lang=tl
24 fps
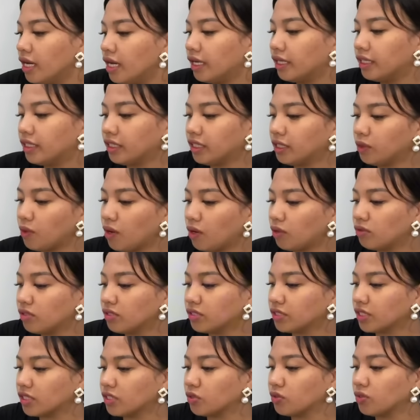iniwa ko
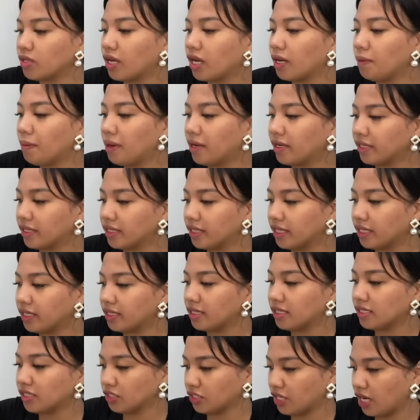na siya. So,
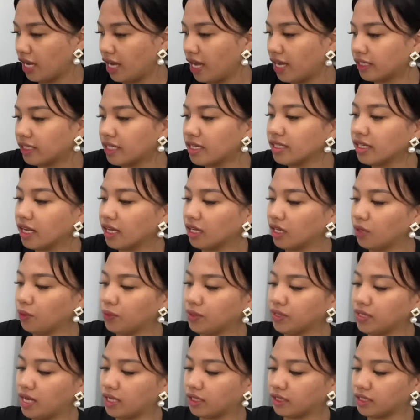nakamarinate na siya. At ang
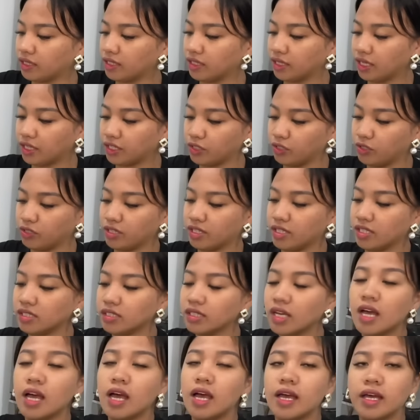gagawin natin ngayon is,
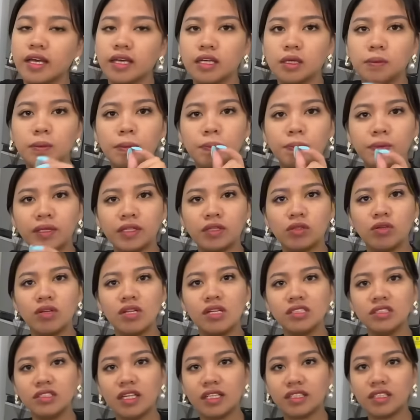ipiprito
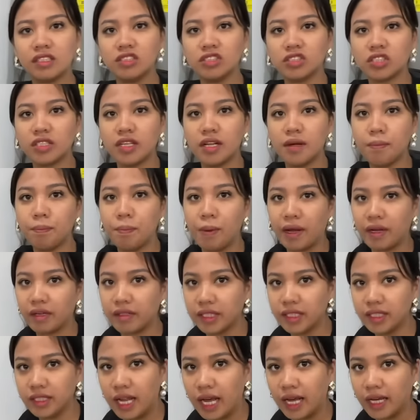lang natin siya ng
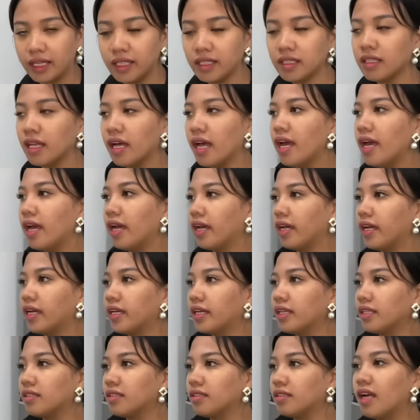very light.
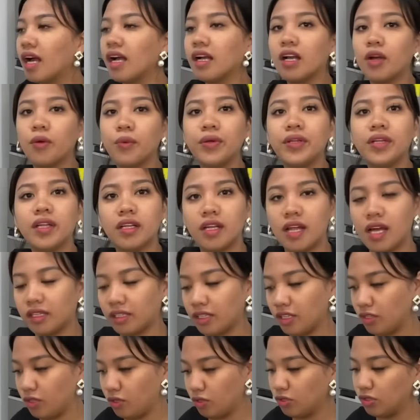And gagawin na
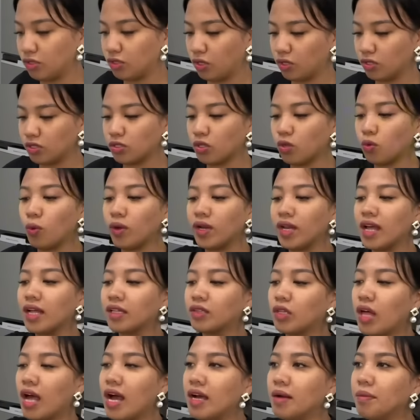natin yung sauce. So,
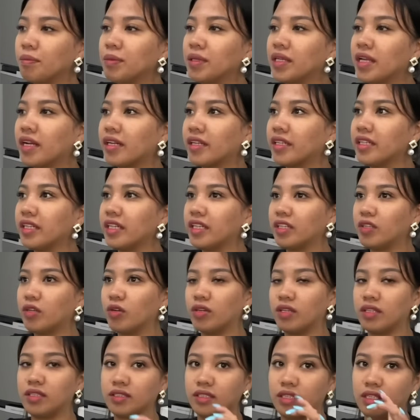wala, ang minarinate ko
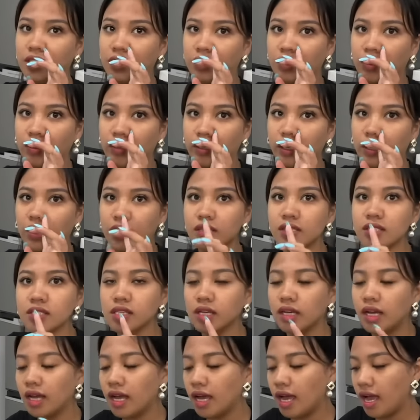lang dito is,
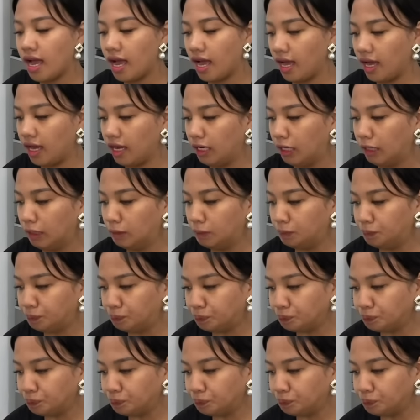um,